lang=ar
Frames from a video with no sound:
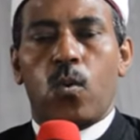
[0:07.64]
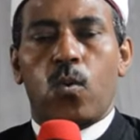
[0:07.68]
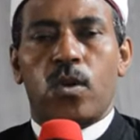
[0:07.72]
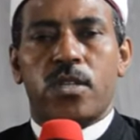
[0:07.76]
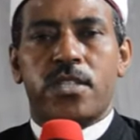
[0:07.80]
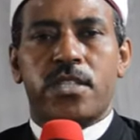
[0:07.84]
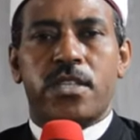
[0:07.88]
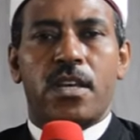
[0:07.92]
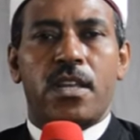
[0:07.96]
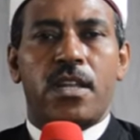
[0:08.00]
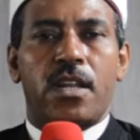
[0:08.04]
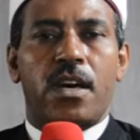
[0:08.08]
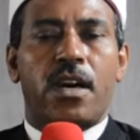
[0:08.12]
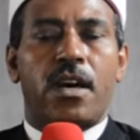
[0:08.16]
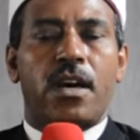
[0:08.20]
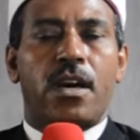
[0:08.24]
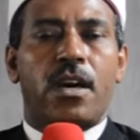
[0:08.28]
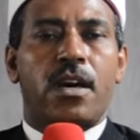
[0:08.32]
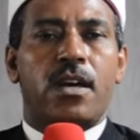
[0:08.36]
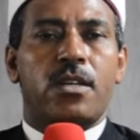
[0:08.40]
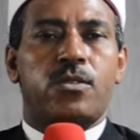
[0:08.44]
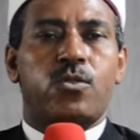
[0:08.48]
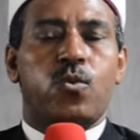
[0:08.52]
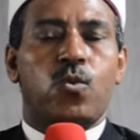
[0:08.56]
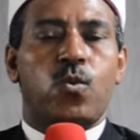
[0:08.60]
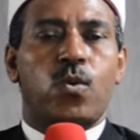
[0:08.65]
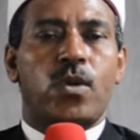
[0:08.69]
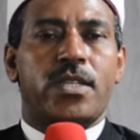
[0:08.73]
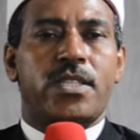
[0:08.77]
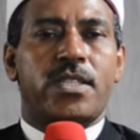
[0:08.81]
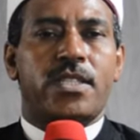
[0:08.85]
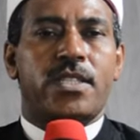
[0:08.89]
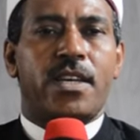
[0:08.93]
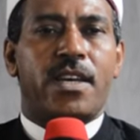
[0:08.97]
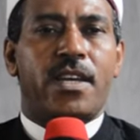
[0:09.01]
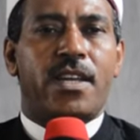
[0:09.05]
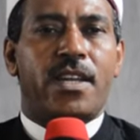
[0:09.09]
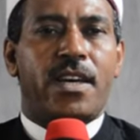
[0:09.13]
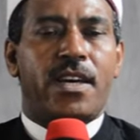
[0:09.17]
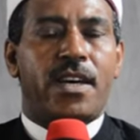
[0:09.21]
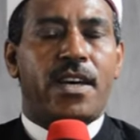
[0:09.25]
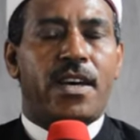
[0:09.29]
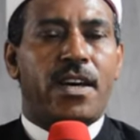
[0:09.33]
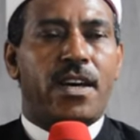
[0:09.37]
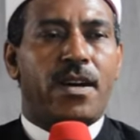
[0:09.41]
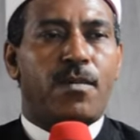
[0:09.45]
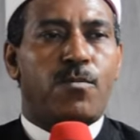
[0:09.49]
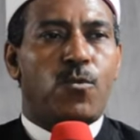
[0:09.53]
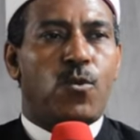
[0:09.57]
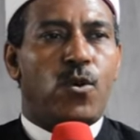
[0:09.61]
والصلاة
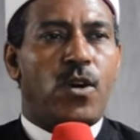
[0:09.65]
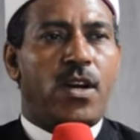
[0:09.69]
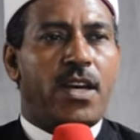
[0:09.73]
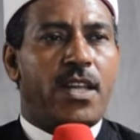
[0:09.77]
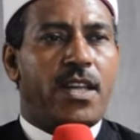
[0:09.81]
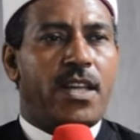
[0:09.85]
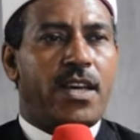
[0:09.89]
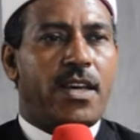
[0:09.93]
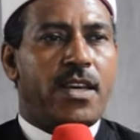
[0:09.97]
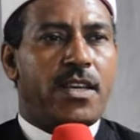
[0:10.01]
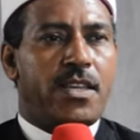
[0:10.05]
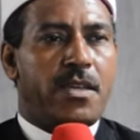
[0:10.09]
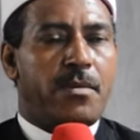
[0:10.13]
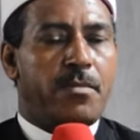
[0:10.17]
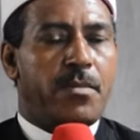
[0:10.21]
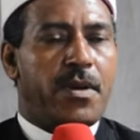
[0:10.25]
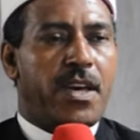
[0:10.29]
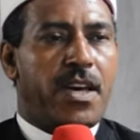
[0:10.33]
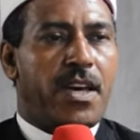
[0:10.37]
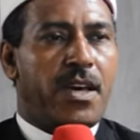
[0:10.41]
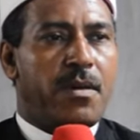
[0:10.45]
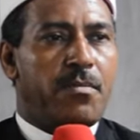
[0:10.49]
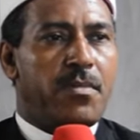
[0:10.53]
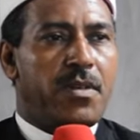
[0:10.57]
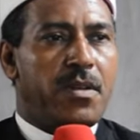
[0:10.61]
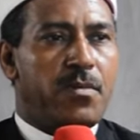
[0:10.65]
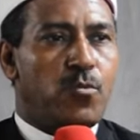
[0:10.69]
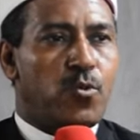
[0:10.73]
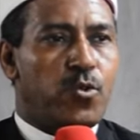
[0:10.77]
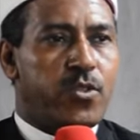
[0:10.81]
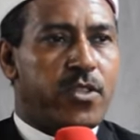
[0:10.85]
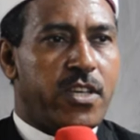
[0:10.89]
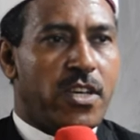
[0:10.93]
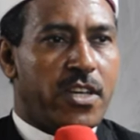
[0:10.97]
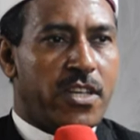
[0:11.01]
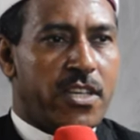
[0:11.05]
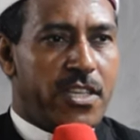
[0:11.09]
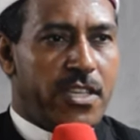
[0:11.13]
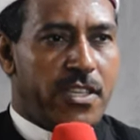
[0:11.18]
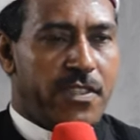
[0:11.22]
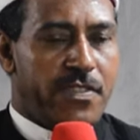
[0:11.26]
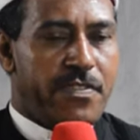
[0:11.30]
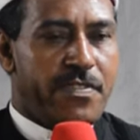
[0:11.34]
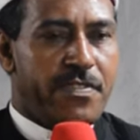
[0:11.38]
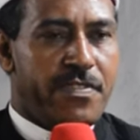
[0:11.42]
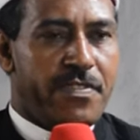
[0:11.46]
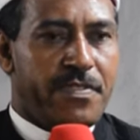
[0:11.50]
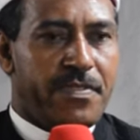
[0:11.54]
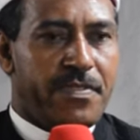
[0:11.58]
والسلام على إمام المتقين